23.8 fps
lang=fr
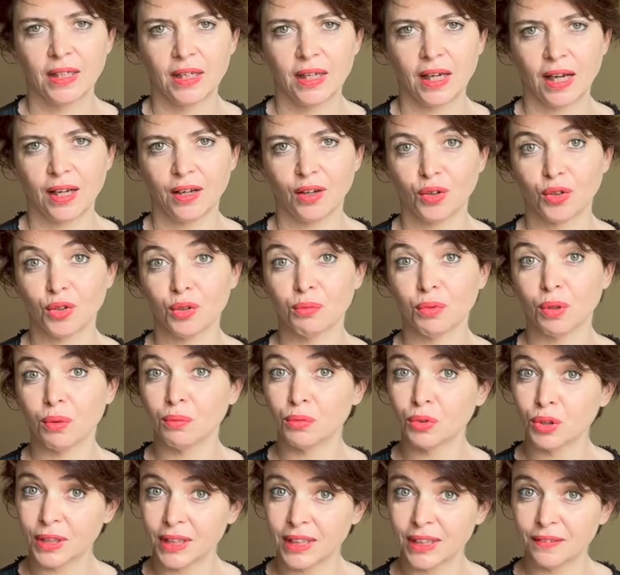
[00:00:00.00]
Alors comment
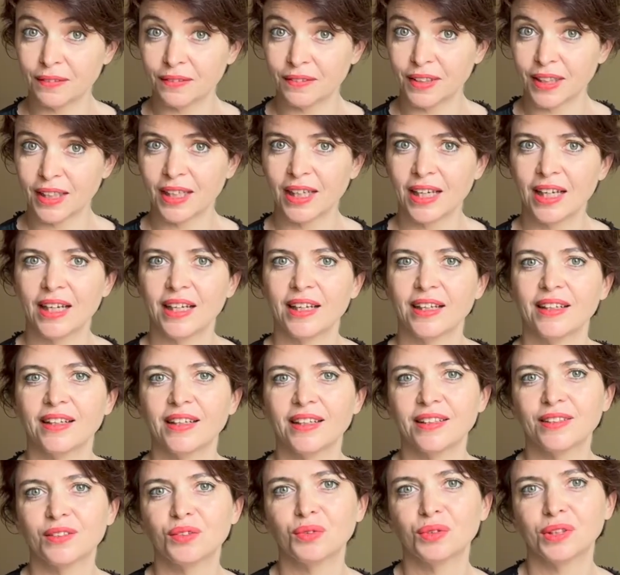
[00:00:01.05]
modifier
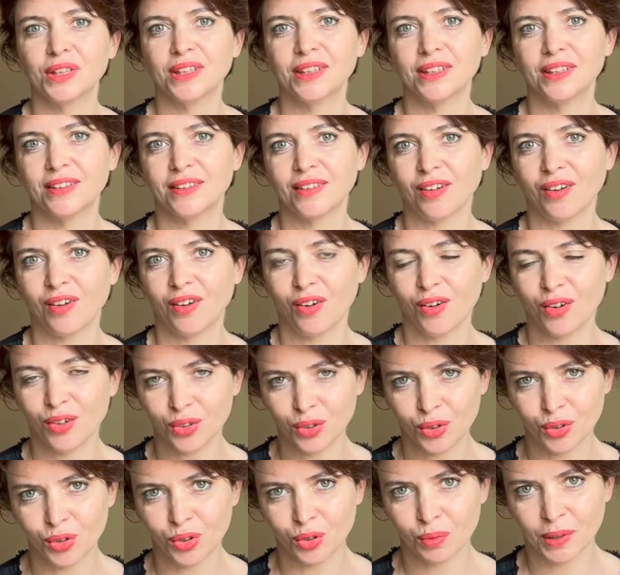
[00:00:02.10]
les sous-titres
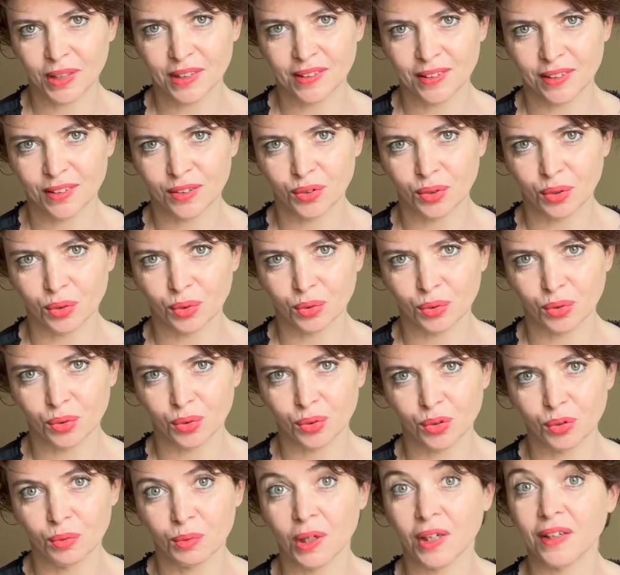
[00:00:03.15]
en automatique sur
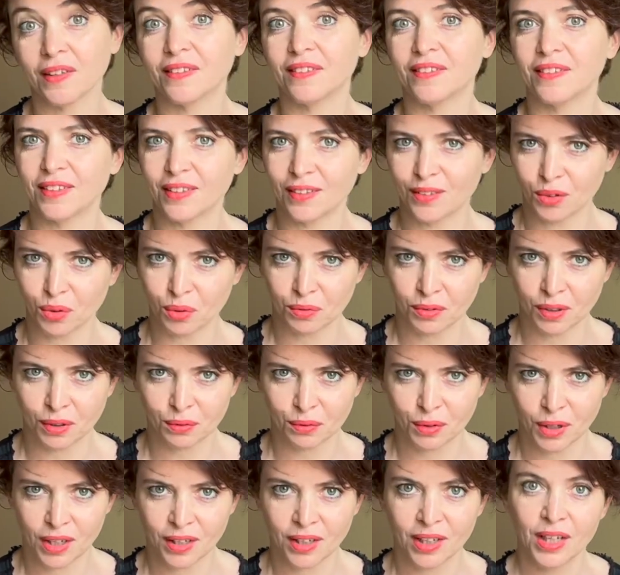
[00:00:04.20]
YouTube C'est ce qu'on va
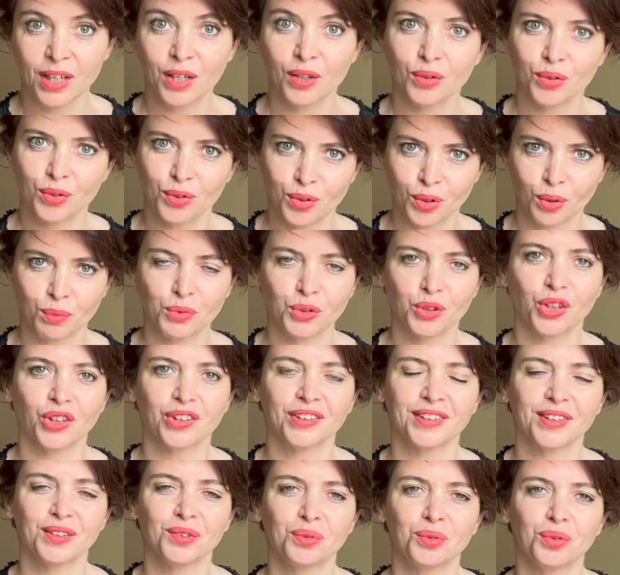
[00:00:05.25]
voir sur mon
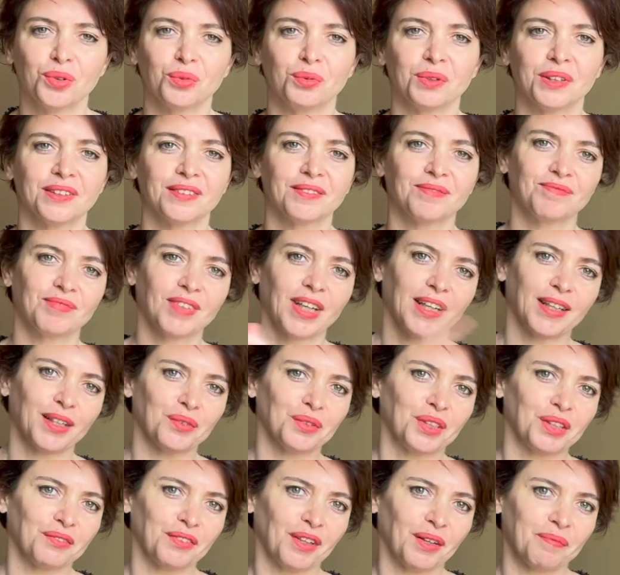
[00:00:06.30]
ordi tout de suite. Allez,
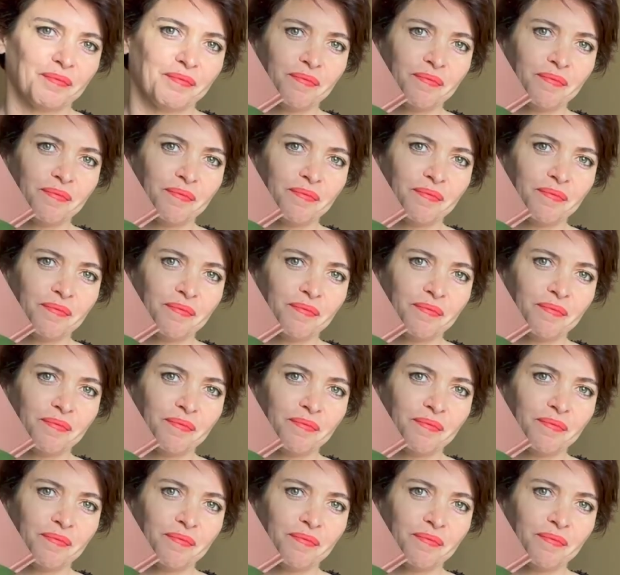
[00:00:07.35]
on y va.